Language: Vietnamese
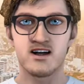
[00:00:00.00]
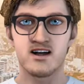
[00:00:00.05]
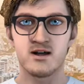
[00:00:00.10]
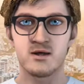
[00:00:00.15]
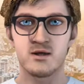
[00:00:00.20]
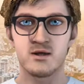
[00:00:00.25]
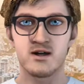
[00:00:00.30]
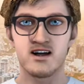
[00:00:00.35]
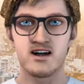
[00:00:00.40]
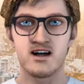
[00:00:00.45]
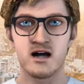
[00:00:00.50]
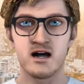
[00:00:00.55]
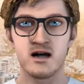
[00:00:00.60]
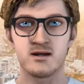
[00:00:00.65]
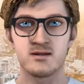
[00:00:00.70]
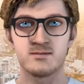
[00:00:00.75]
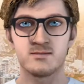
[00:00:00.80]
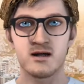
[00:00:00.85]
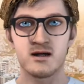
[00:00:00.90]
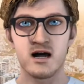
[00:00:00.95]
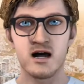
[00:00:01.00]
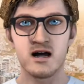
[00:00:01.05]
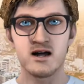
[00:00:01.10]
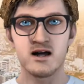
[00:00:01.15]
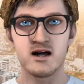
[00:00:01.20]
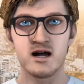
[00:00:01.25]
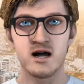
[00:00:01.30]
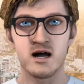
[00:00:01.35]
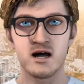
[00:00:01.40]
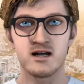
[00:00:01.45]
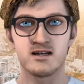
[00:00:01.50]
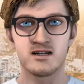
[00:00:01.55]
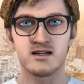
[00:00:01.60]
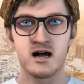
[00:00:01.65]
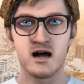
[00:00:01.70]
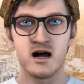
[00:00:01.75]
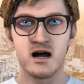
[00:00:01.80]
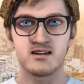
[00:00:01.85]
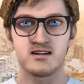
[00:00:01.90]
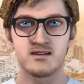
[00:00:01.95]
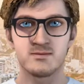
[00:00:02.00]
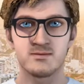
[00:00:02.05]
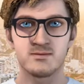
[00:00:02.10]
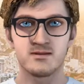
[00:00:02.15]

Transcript: trở lại để làm nóng sân Thống Nhất tuần này.